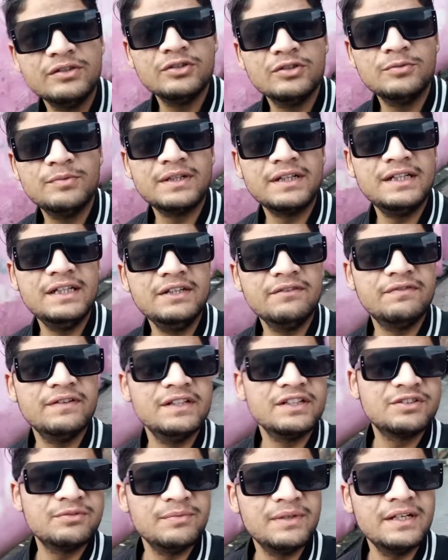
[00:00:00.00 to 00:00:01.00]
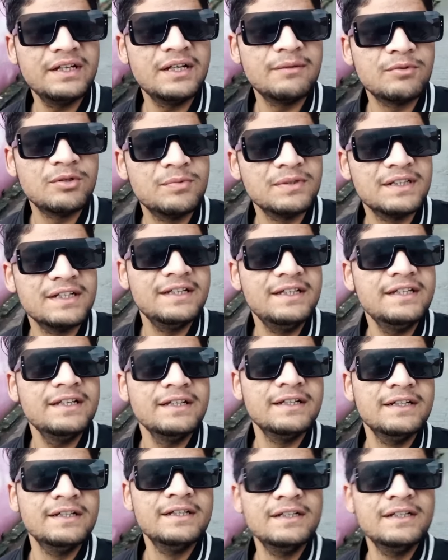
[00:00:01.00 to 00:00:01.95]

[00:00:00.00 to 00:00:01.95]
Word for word: जो बरेली फिनिक्स में है आपको पता ही है